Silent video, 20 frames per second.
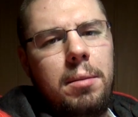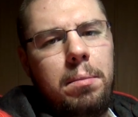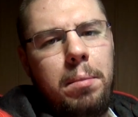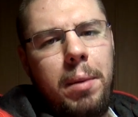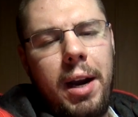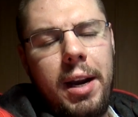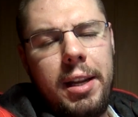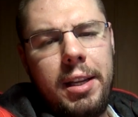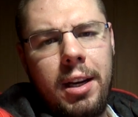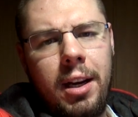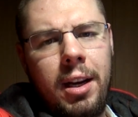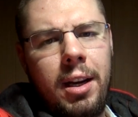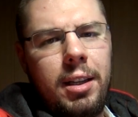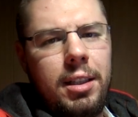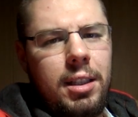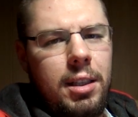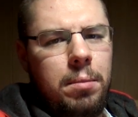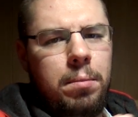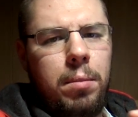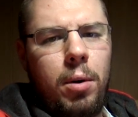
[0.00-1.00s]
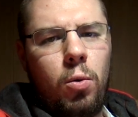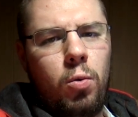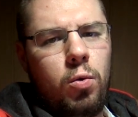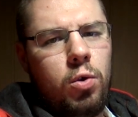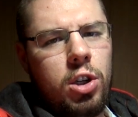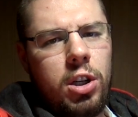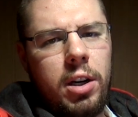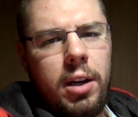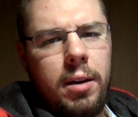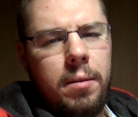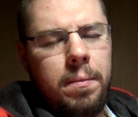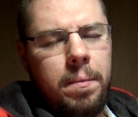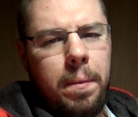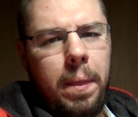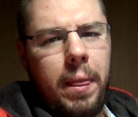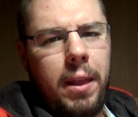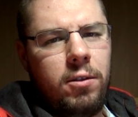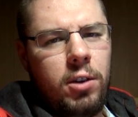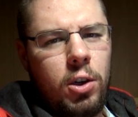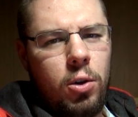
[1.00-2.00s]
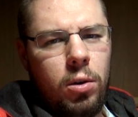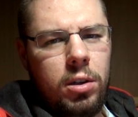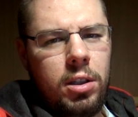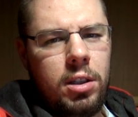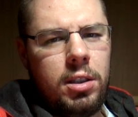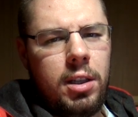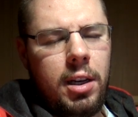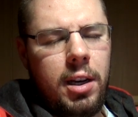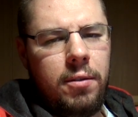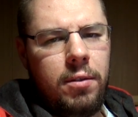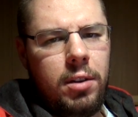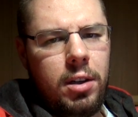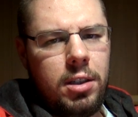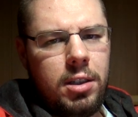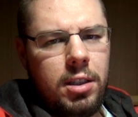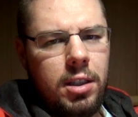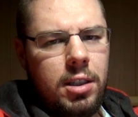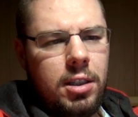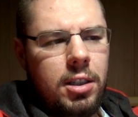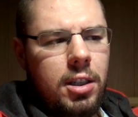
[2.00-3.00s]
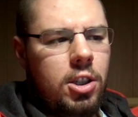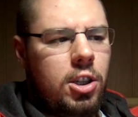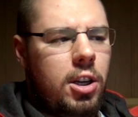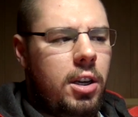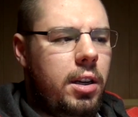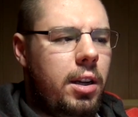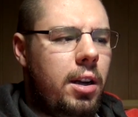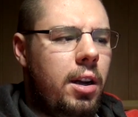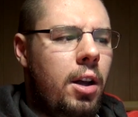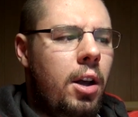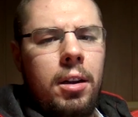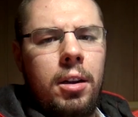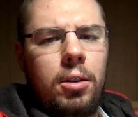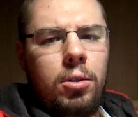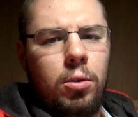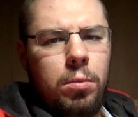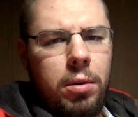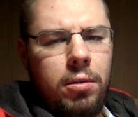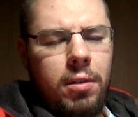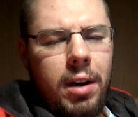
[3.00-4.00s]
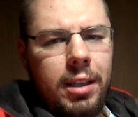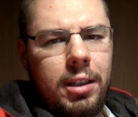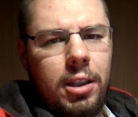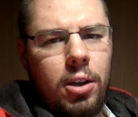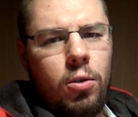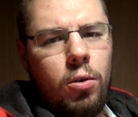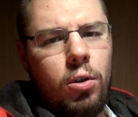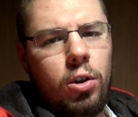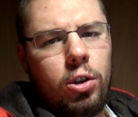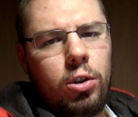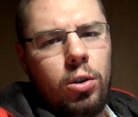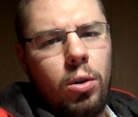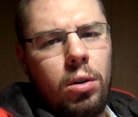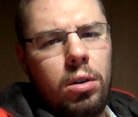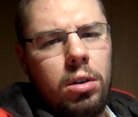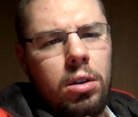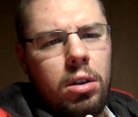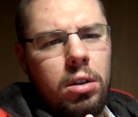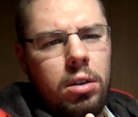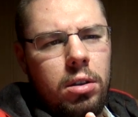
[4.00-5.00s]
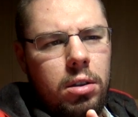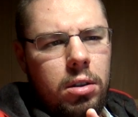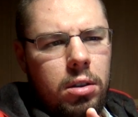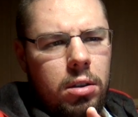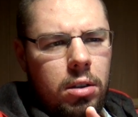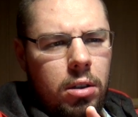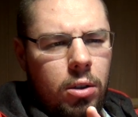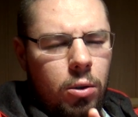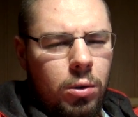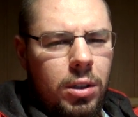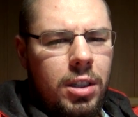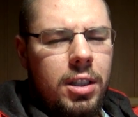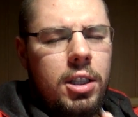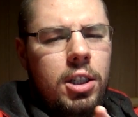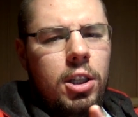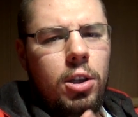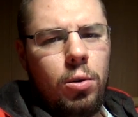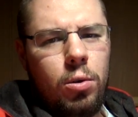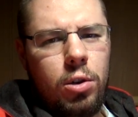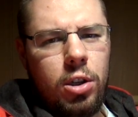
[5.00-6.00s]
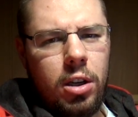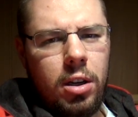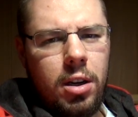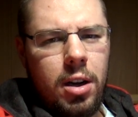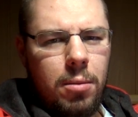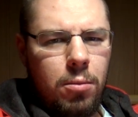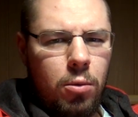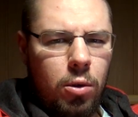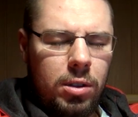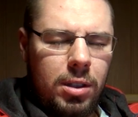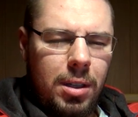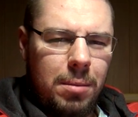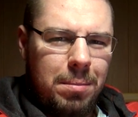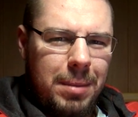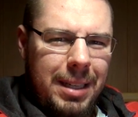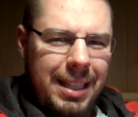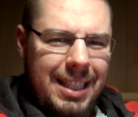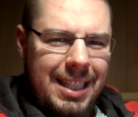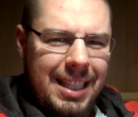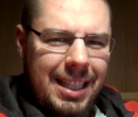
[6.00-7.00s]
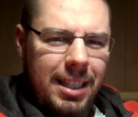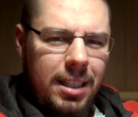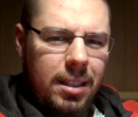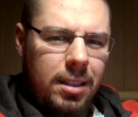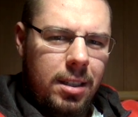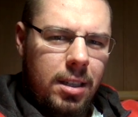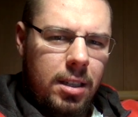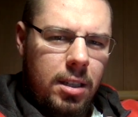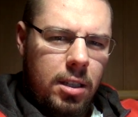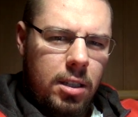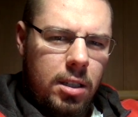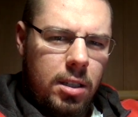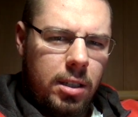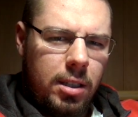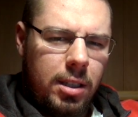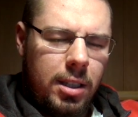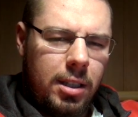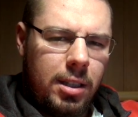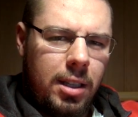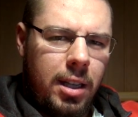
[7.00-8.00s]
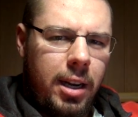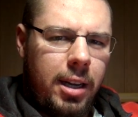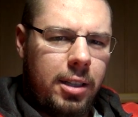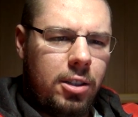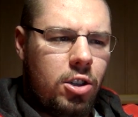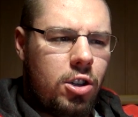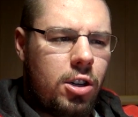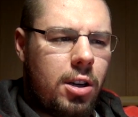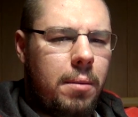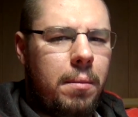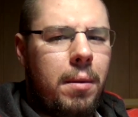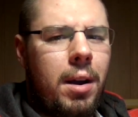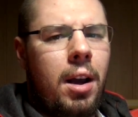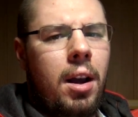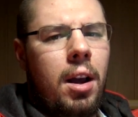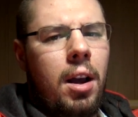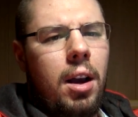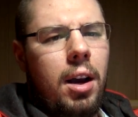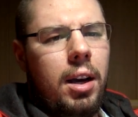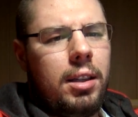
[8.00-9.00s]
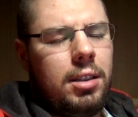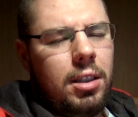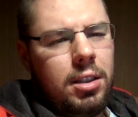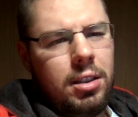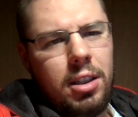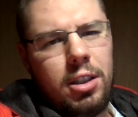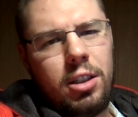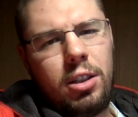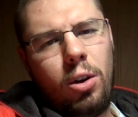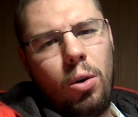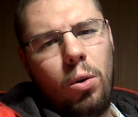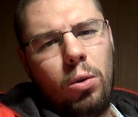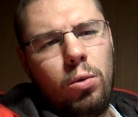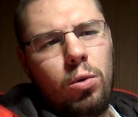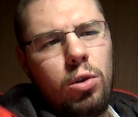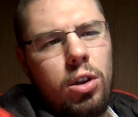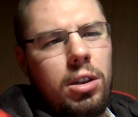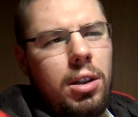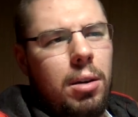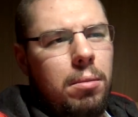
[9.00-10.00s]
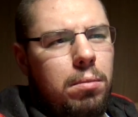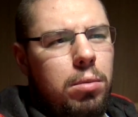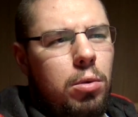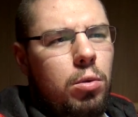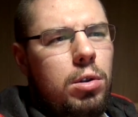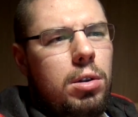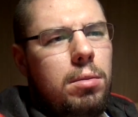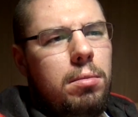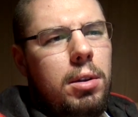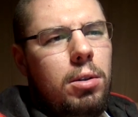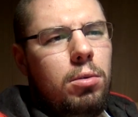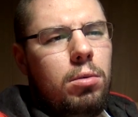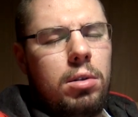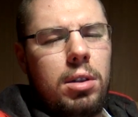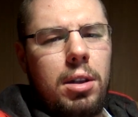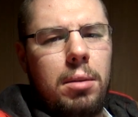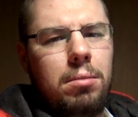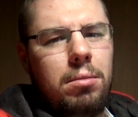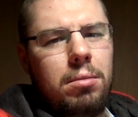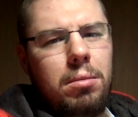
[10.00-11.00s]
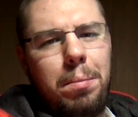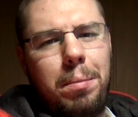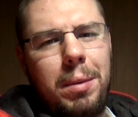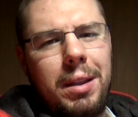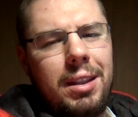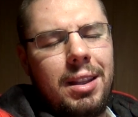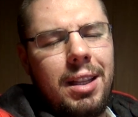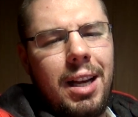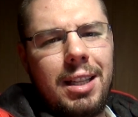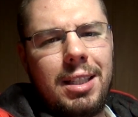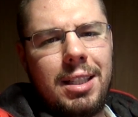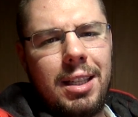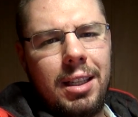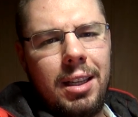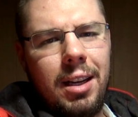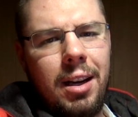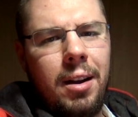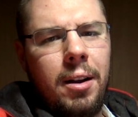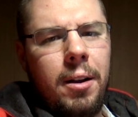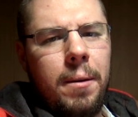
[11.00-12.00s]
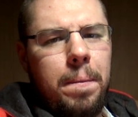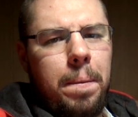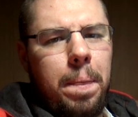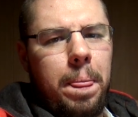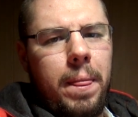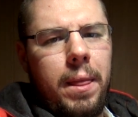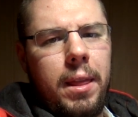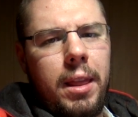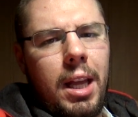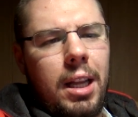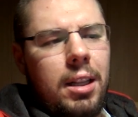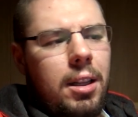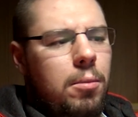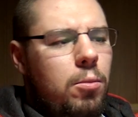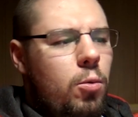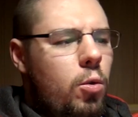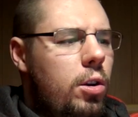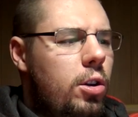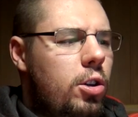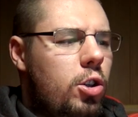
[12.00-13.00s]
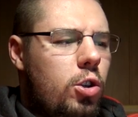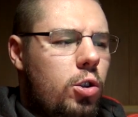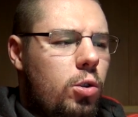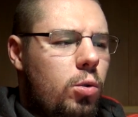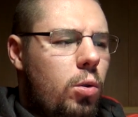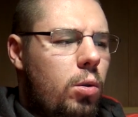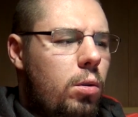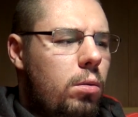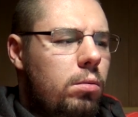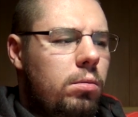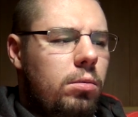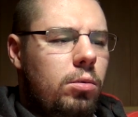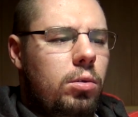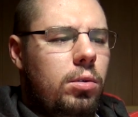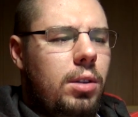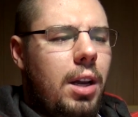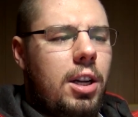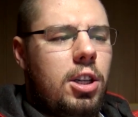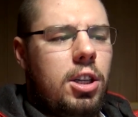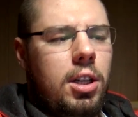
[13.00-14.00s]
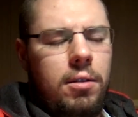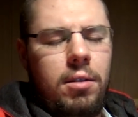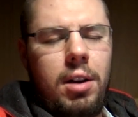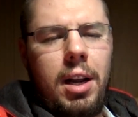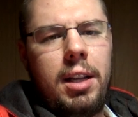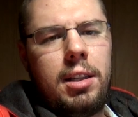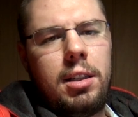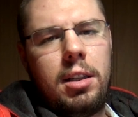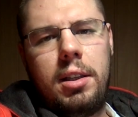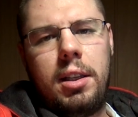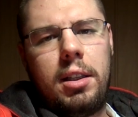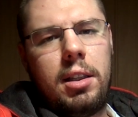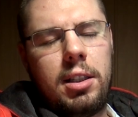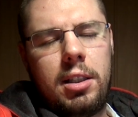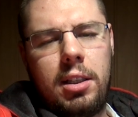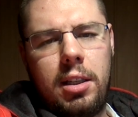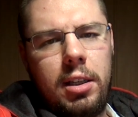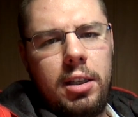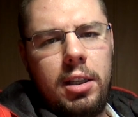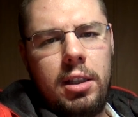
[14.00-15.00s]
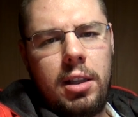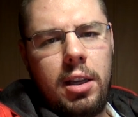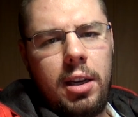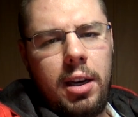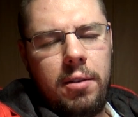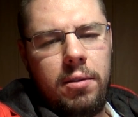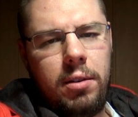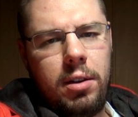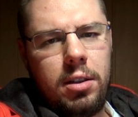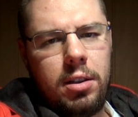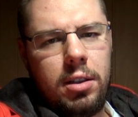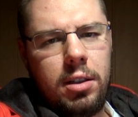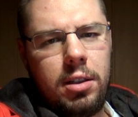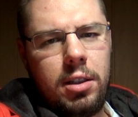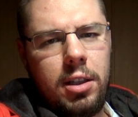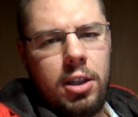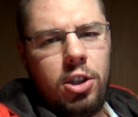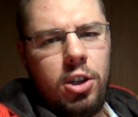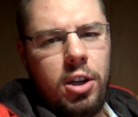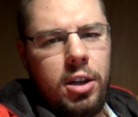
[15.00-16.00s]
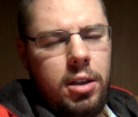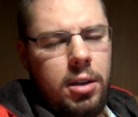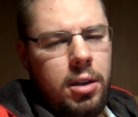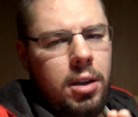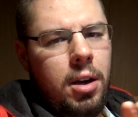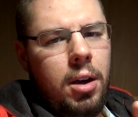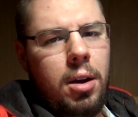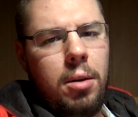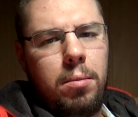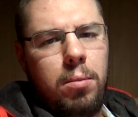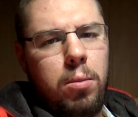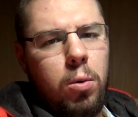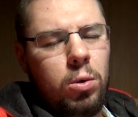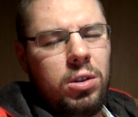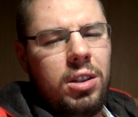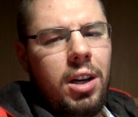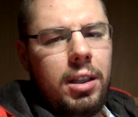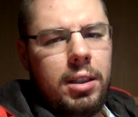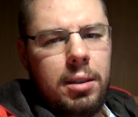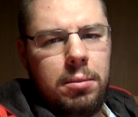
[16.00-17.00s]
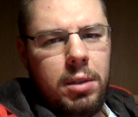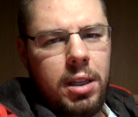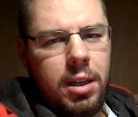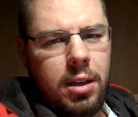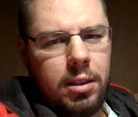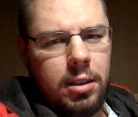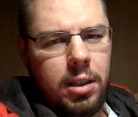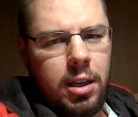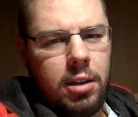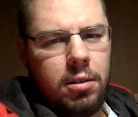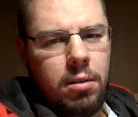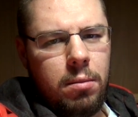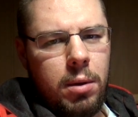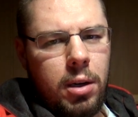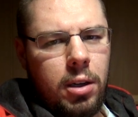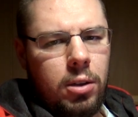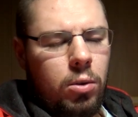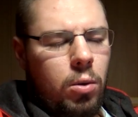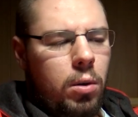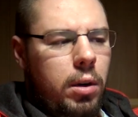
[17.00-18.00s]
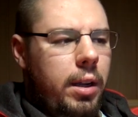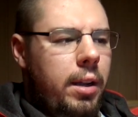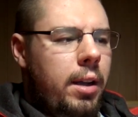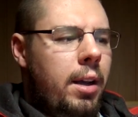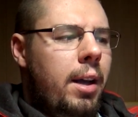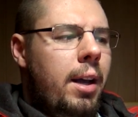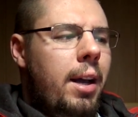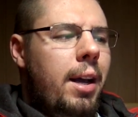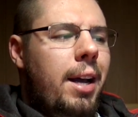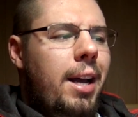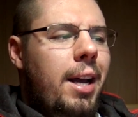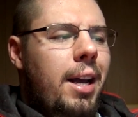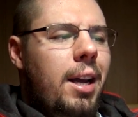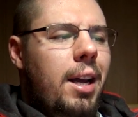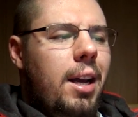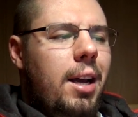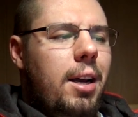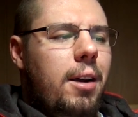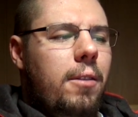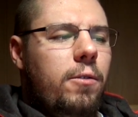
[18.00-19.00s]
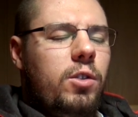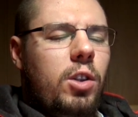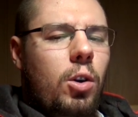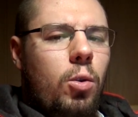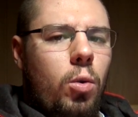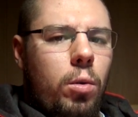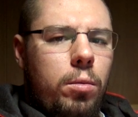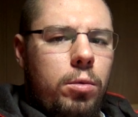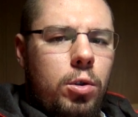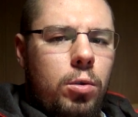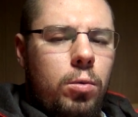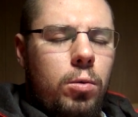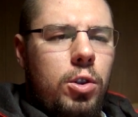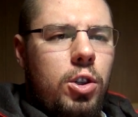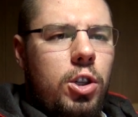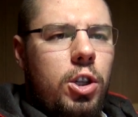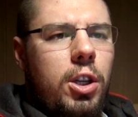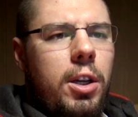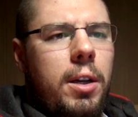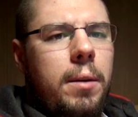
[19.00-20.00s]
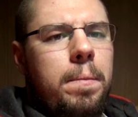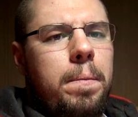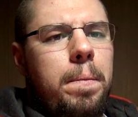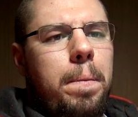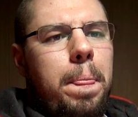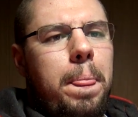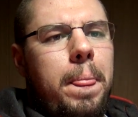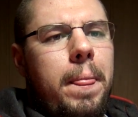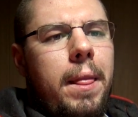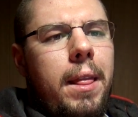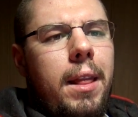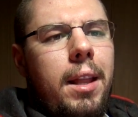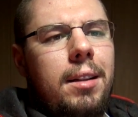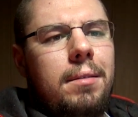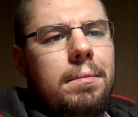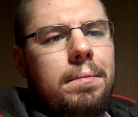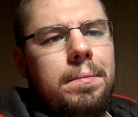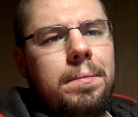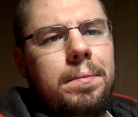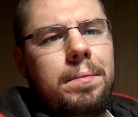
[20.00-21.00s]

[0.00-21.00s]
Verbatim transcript: а, типа уже выходит за референсные значения. Ну, бывает такое, что э, лютонизирующий гормон там близок к единице, где-то рядышком, а тестостерон уже там плюс-минус там 15 наномоль, что также является где-то срединой референсных значений по данным некоторых лабораторий. Э, в таком случае